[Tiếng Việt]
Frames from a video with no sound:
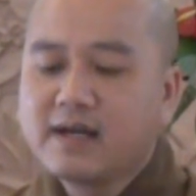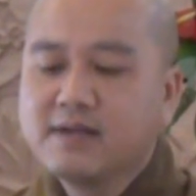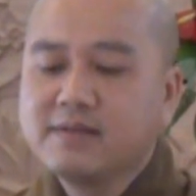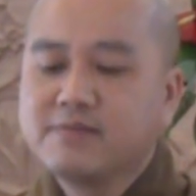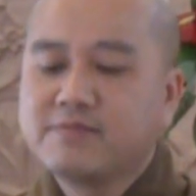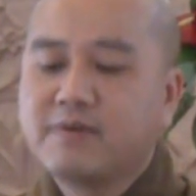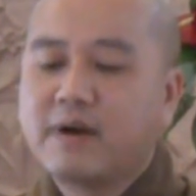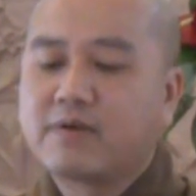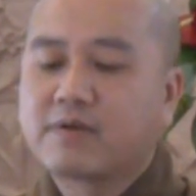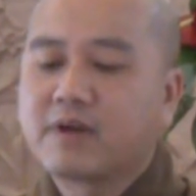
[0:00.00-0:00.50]

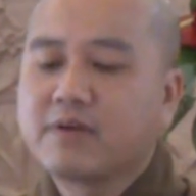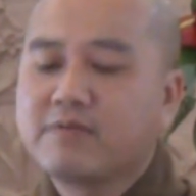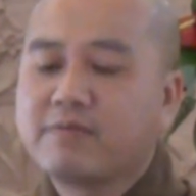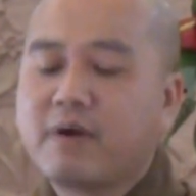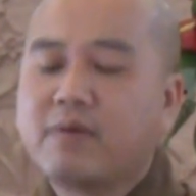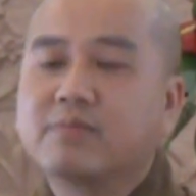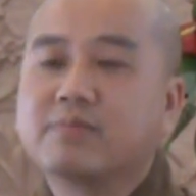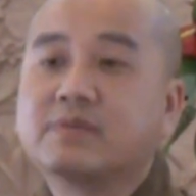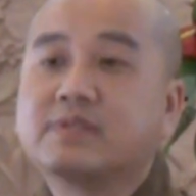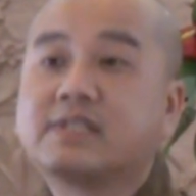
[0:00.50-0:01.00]
thân vào
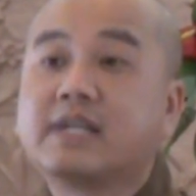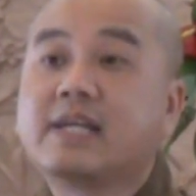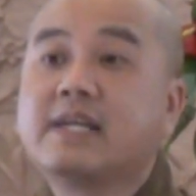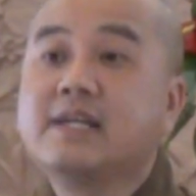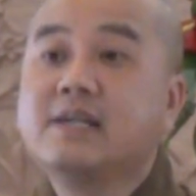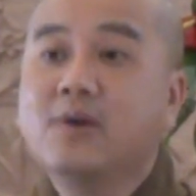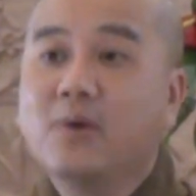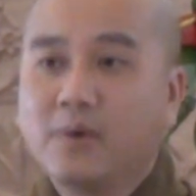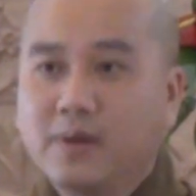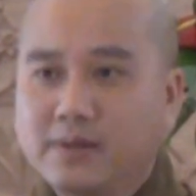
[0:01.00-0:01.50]
cái vòng
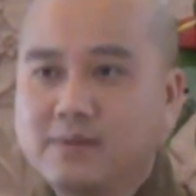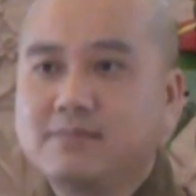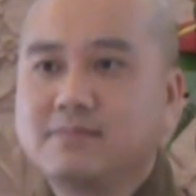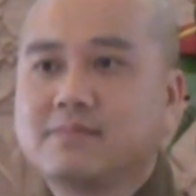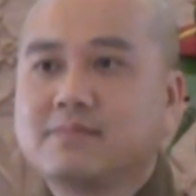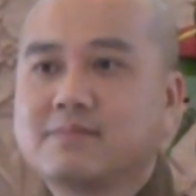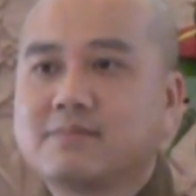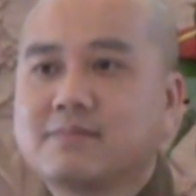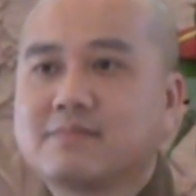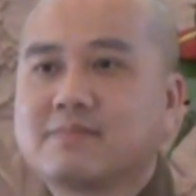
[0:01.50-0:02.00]
tranh
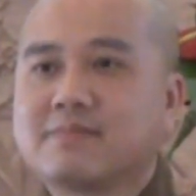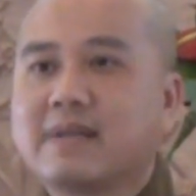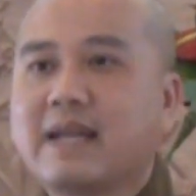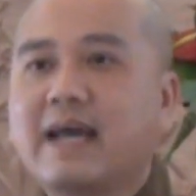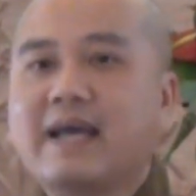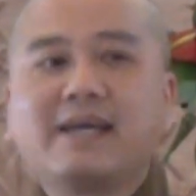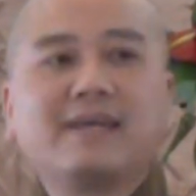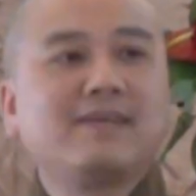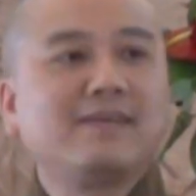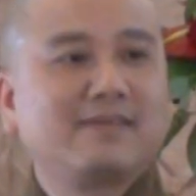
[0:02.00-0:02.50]
luận
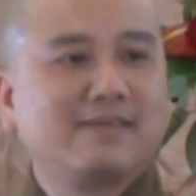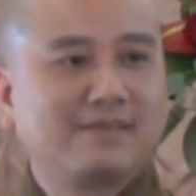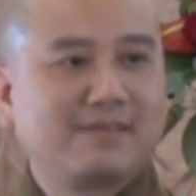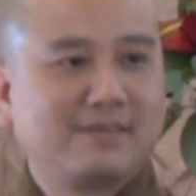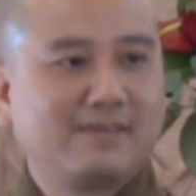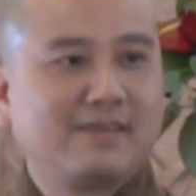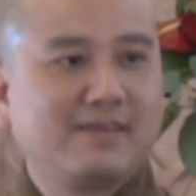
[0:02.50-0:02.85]
đấy